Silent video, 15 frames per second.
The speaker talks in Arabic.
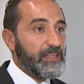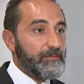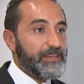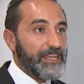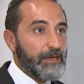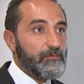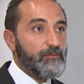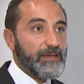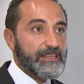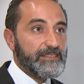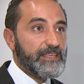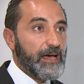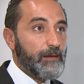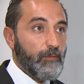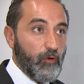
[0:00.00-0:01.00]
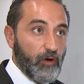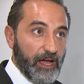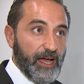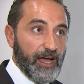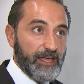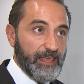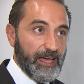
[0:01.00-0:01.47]
البنايه بيميزها
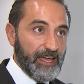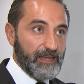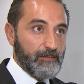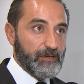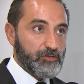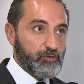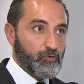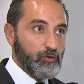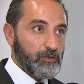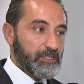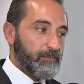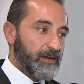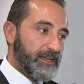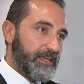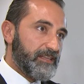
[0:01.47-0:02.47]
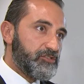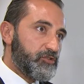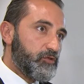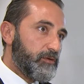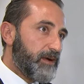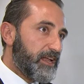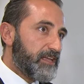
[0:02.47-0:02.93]
موقعها داخل المشروع طبعا ايدج
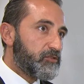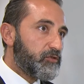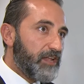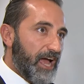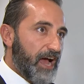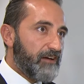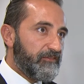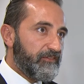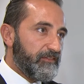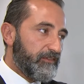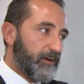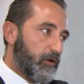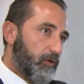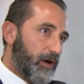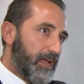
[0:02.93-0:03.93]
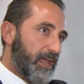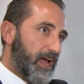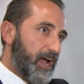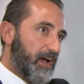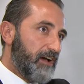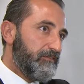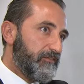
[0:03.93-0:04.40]
هو معناته الحافه فهو على
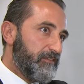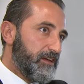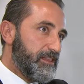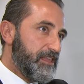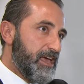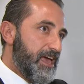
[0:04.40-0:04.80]
حافه